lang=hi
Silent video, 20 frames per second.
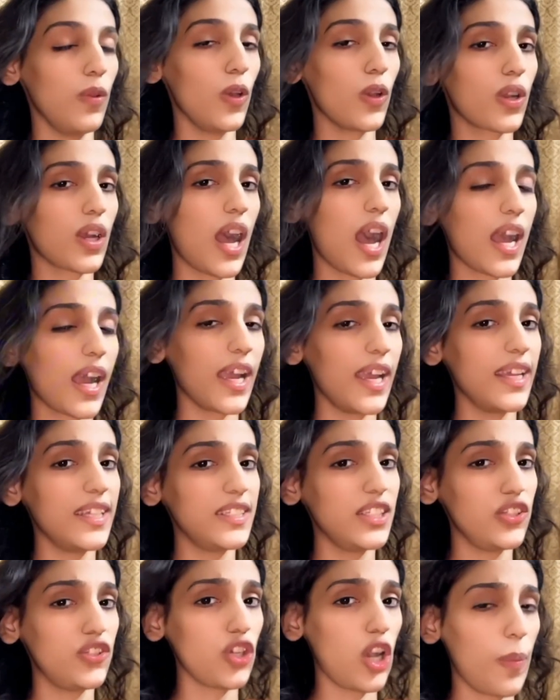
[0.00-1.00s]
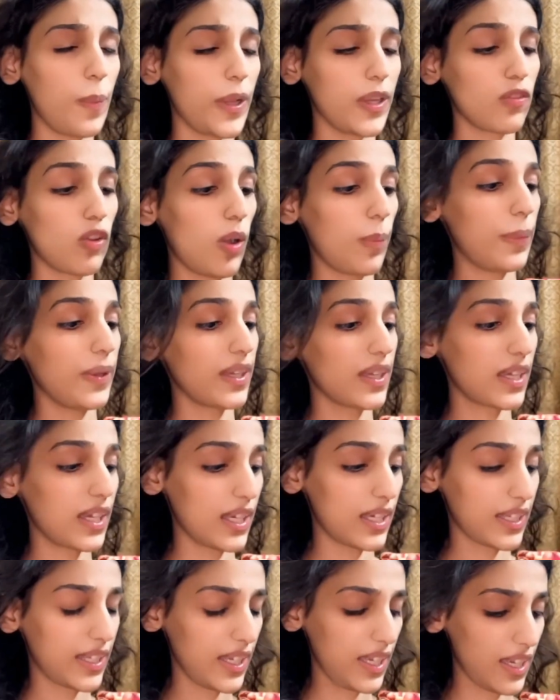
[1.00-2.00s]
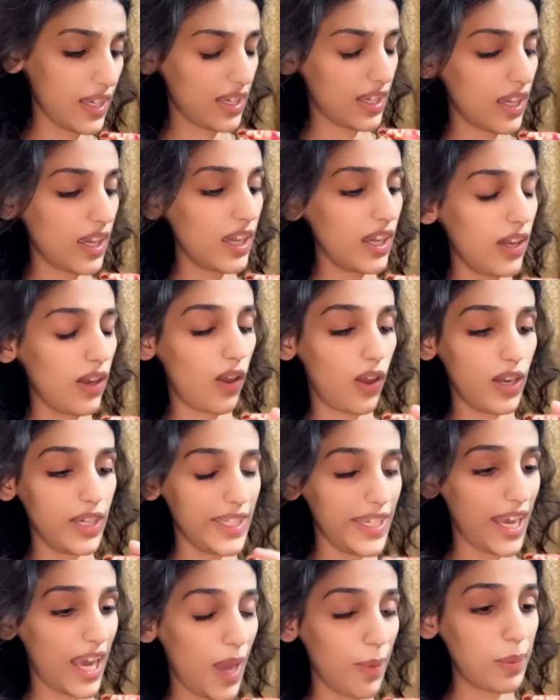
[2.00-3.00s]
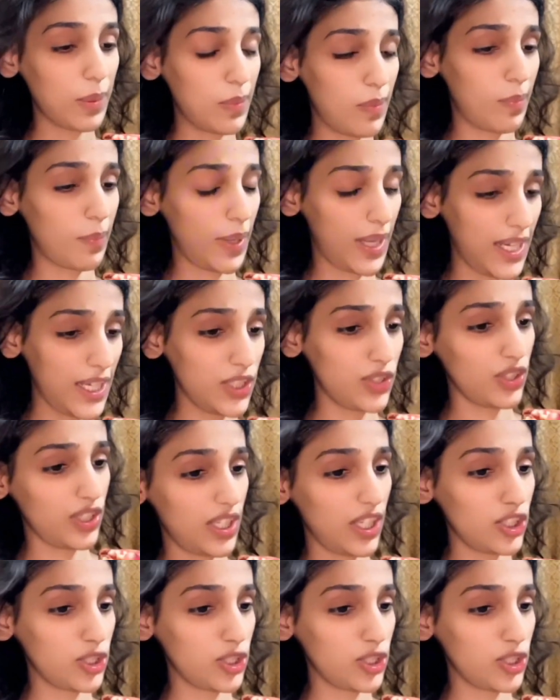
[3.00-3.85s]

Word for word: लोग आ गए जी शॉपिंग वॉपिंग करके घर और यहाँ पे मम्मा ने जो है ना